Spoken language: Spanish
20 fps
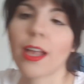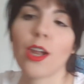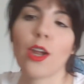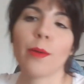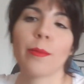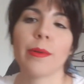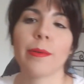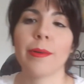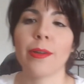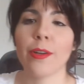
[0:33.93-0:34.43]

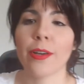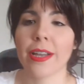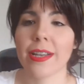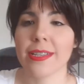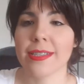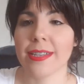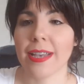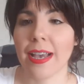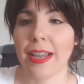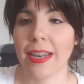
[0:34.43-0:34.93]
Lo primero
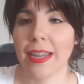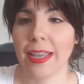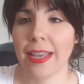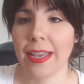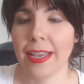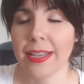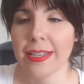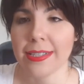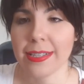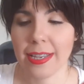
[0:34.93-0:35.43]
que sale
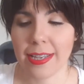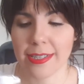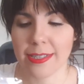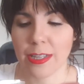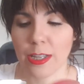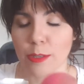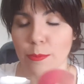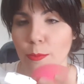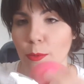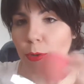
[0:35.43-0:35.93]
es
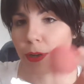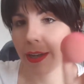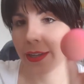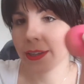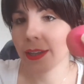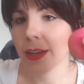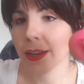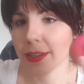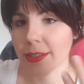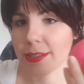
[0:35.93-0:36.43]
esta
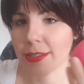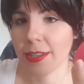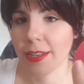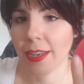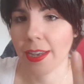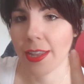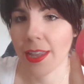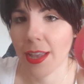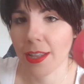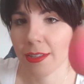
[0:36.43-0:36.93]
esponjita, que sí,
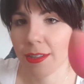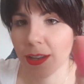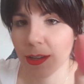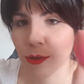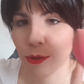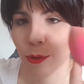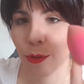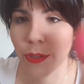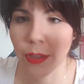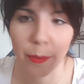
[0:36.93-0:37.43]
que ya está
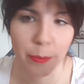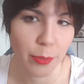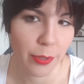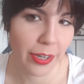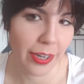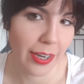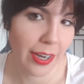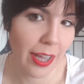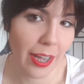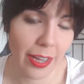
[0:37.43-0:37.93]
sucia
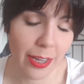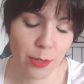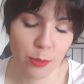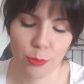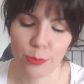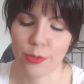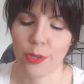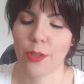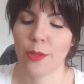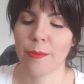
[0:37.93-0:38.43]
porque la he
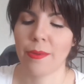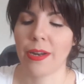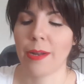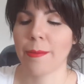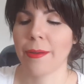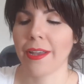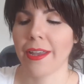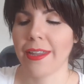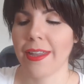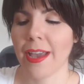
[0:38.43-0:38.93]
usado para
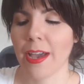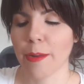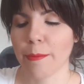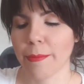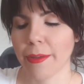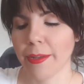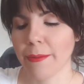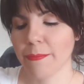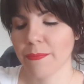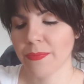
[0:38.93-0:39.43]

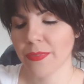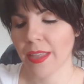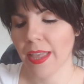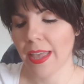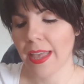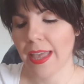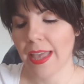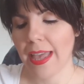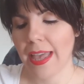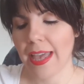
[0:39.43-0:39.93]
maquillarme.
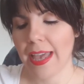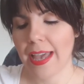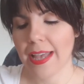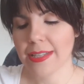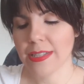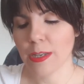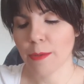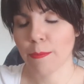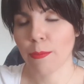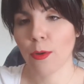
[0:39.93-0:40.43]

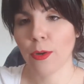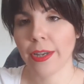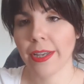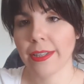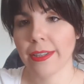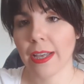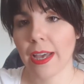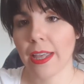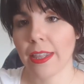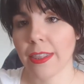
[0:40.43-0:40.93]
Esta
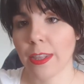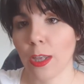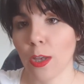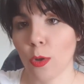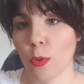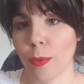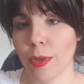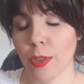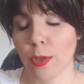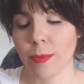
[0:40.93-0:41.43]
esponjita es de
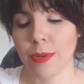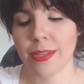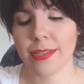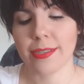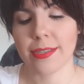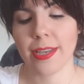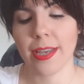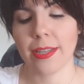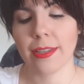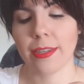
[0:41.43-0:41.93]

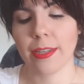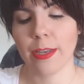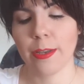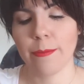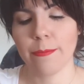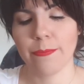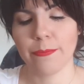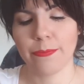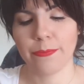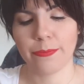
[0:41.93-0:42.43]
W7
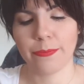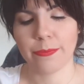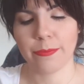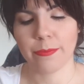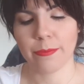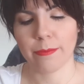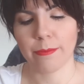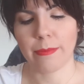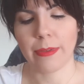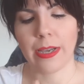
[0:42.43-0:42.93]

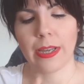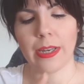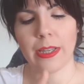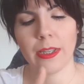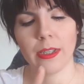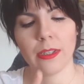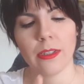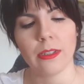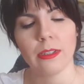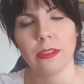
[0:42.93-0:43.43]
¿vale?
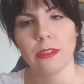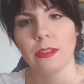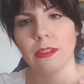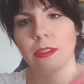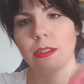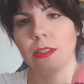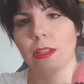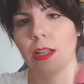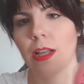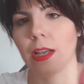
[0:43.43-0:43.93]

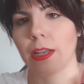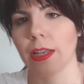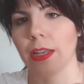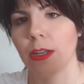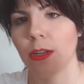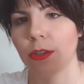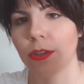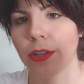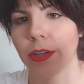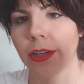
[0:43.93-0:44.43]

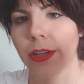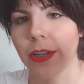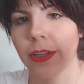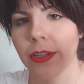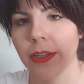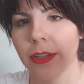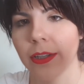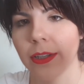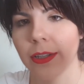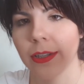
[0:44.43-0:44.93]
Aquí lo
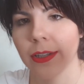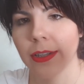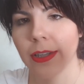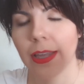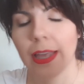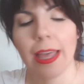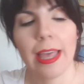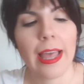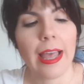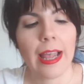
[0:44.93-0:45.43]
tenéis.
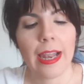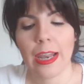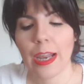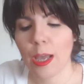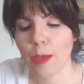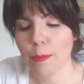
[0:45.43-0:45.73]
La